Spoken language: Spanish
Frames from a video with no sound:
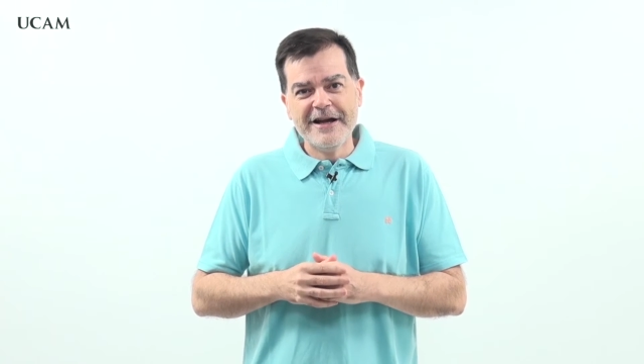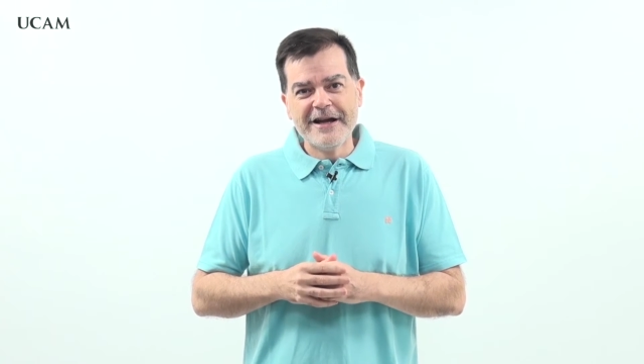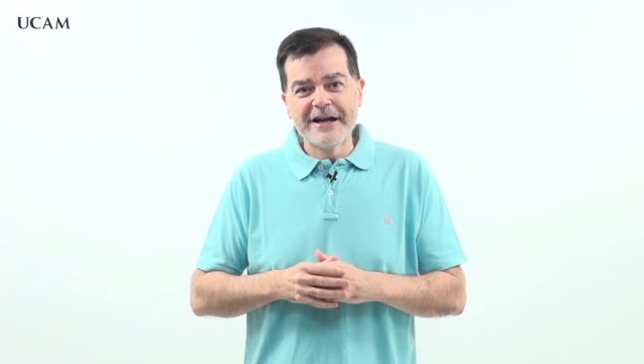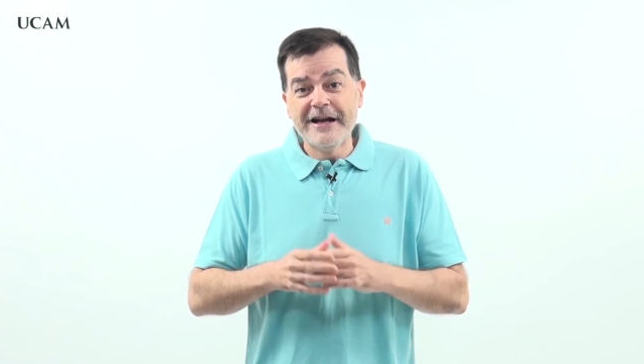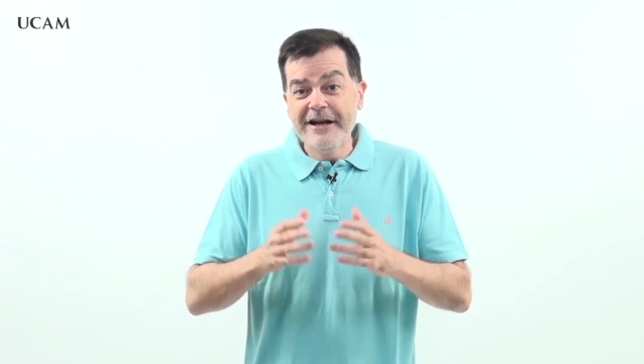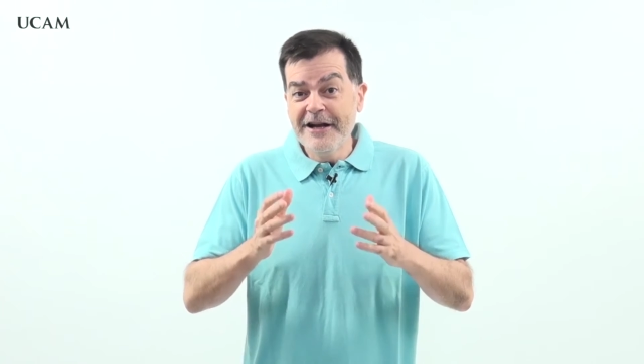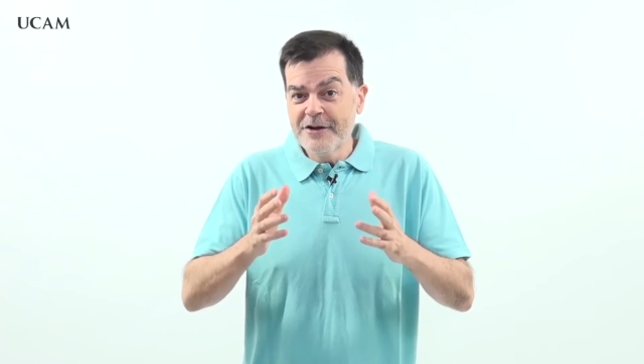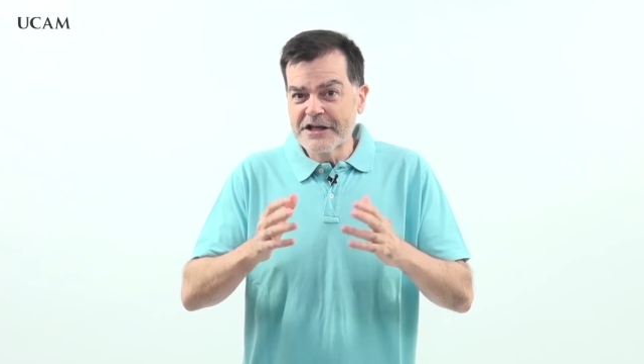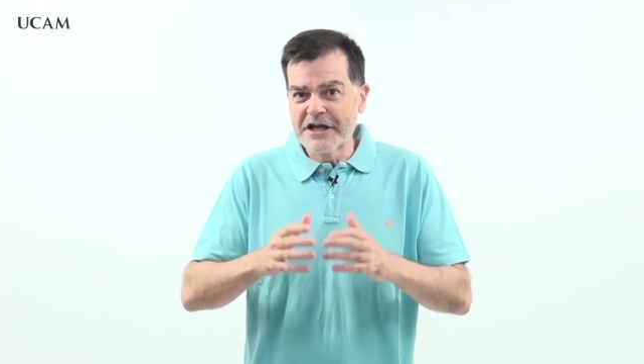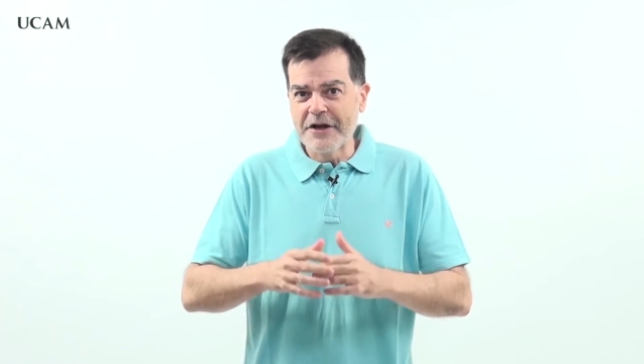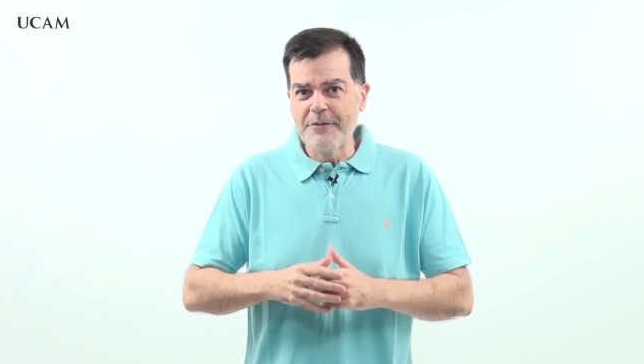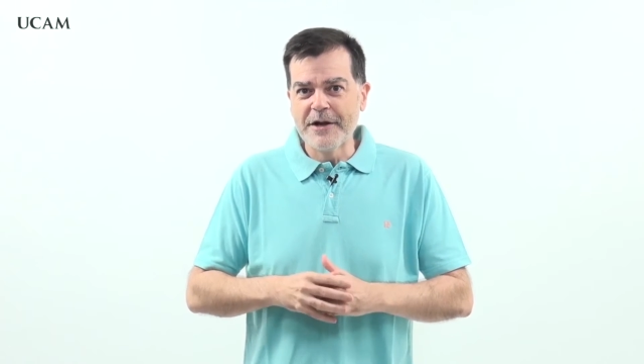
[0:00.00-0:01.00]
Galileo
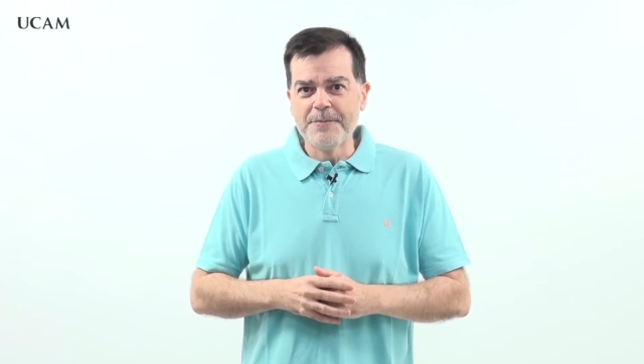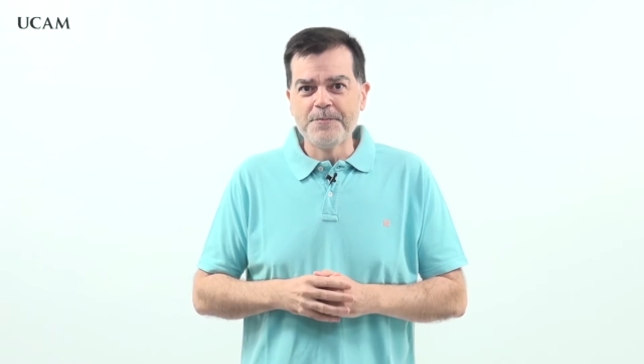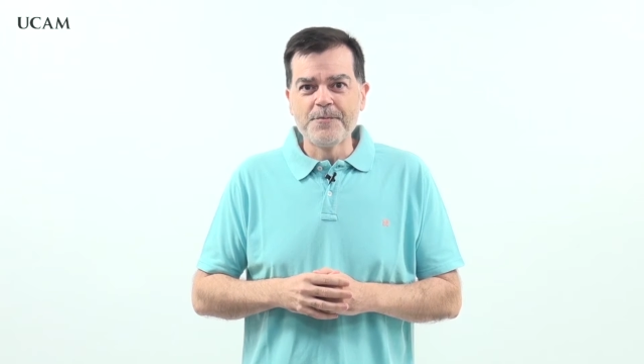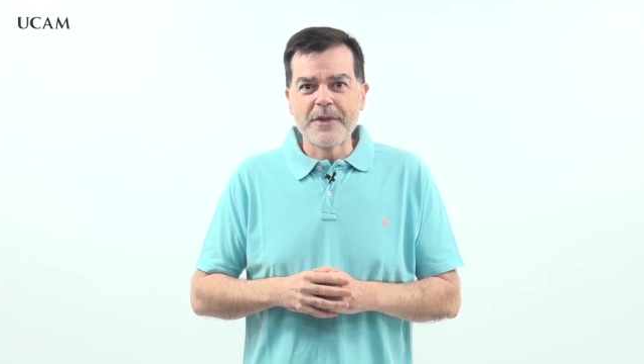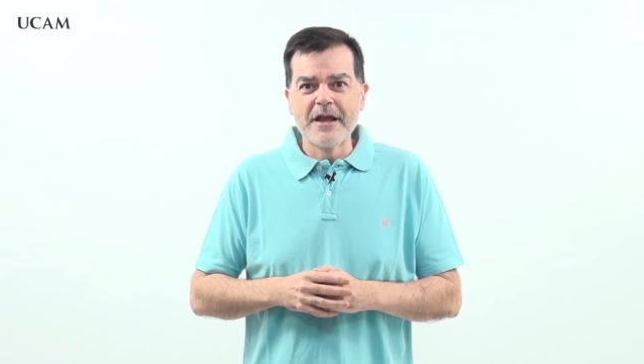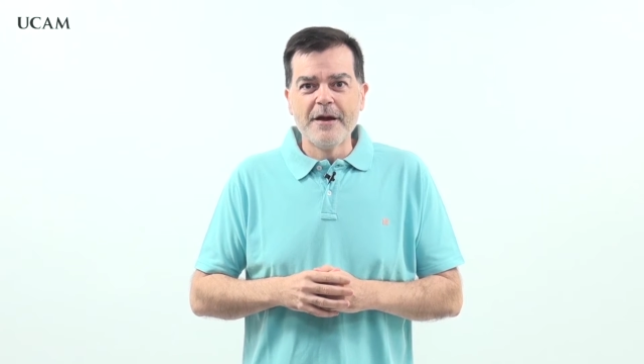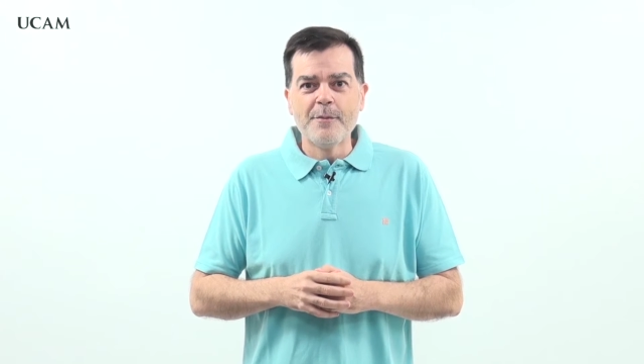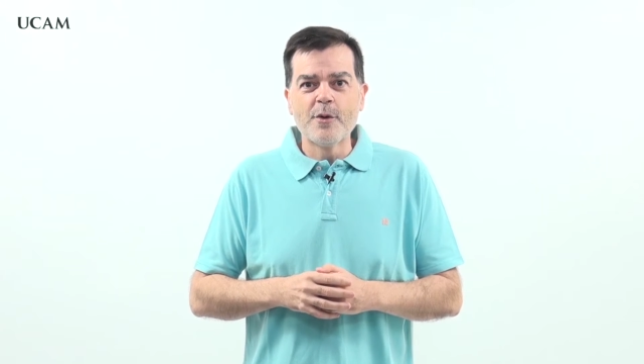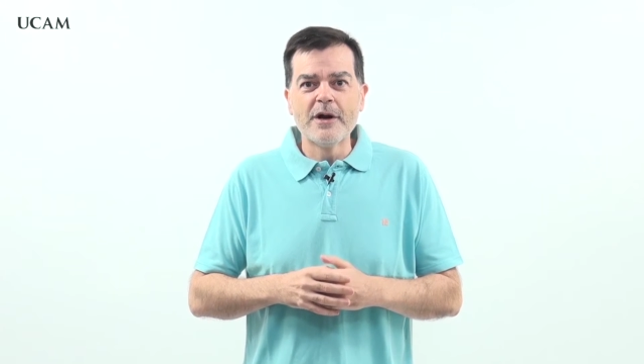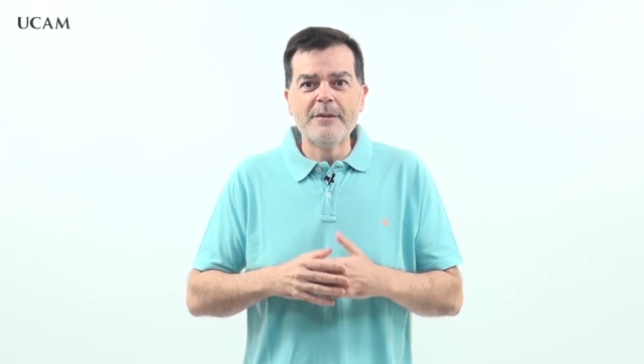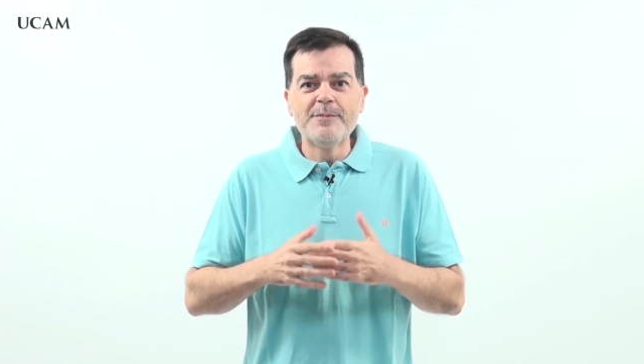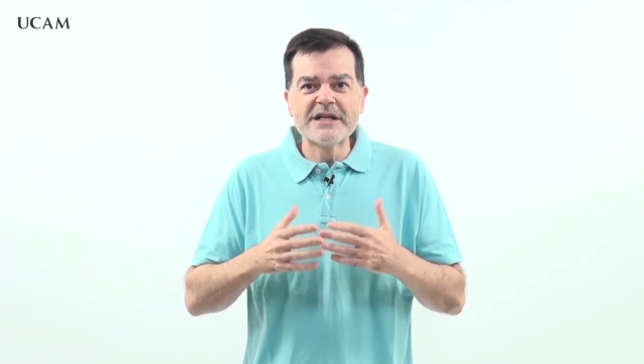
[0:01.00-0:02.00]
escribe, por el